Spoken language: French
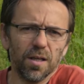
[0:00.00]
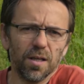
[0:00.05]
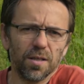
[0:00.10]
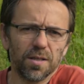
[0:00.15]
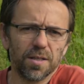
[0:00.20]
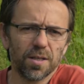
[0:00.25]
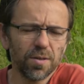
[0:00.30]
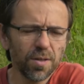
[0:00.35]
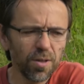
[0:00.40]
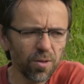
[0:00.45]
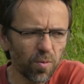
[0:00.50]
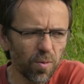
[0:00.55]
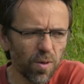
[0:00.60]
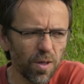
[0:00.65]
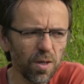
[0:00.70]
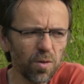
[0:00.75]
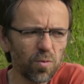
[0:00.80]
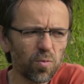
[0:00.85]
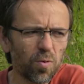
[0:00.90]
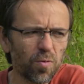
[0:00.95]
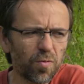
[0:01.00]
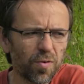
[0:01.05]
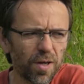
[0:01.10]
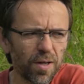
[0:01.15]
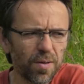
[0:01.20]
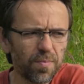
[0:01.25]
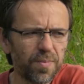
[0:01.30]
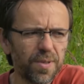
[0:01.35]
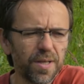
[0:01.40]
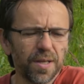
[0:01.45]
C'est un endroit où on
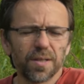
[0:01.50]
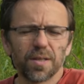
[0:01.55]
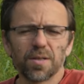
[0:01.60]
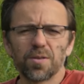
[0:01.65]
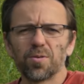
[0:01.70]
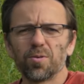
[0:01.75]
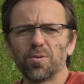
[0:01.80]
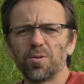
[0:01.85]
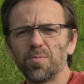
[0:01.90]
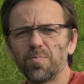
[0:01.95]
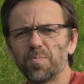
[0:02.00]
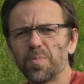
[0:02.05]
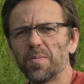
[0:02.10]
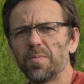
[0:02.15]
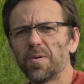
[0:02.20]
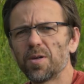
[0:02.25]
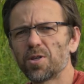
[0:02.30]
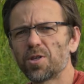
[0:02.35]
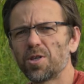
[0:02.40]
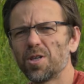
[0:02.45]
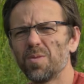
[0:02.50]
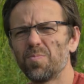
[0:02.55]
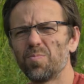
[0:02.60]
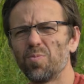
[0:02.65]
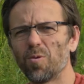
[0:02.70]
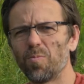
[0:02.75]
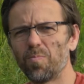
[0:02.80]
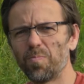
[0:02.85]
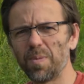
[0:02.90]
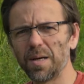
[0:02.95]
fera bien attention de ne pas marcher
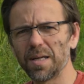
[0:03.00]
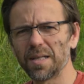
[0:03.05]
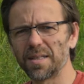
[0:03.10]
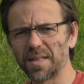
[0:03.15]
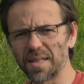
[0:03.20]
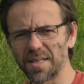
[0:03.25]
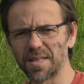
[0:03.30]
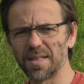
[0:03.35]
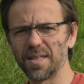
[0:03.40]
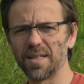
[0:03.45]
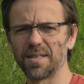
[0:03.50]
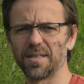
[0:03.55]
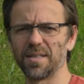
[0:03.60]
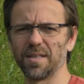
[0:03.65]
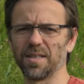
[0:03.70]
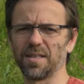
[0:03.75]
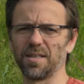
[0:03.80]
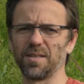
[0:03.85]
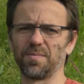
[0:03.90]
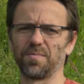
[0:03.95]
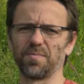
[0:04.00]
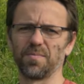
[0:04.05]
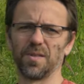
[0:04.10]
pour pas tasser la terre.